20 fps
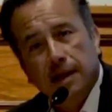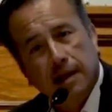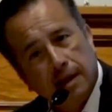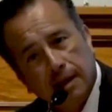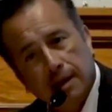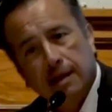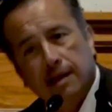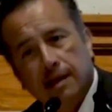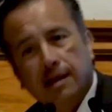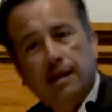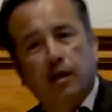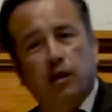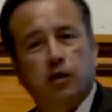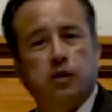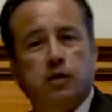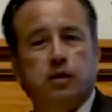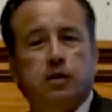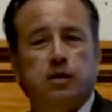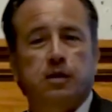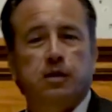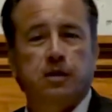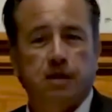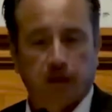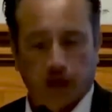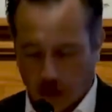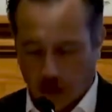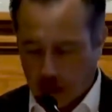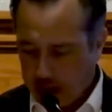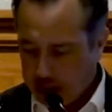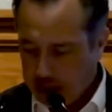y que
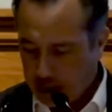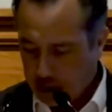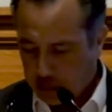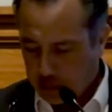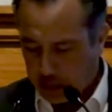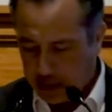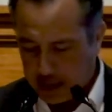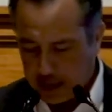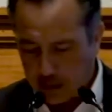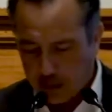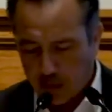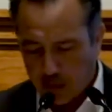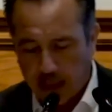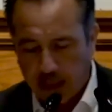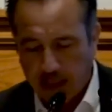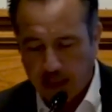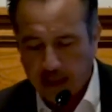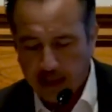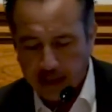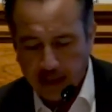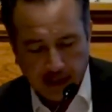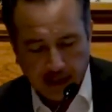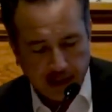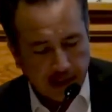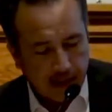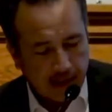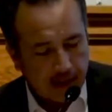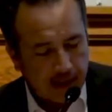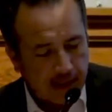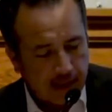los turistas puedan disfrutar
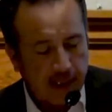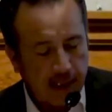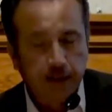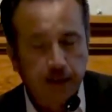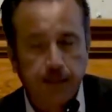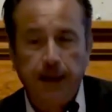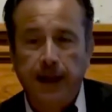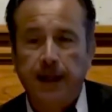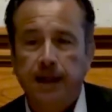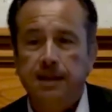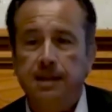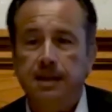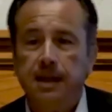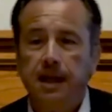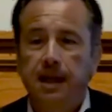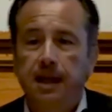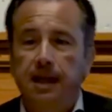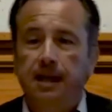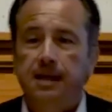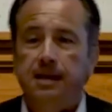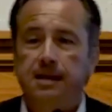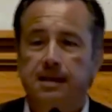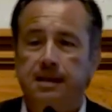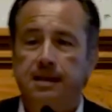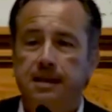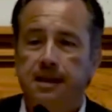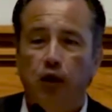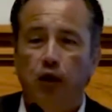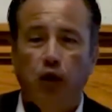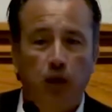de
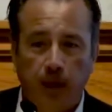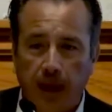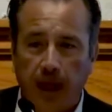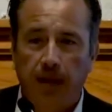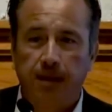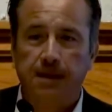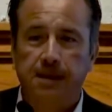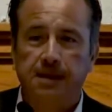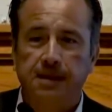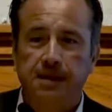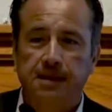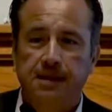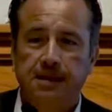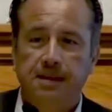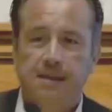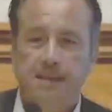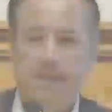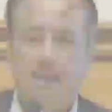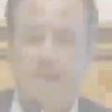experiencias inolvidables.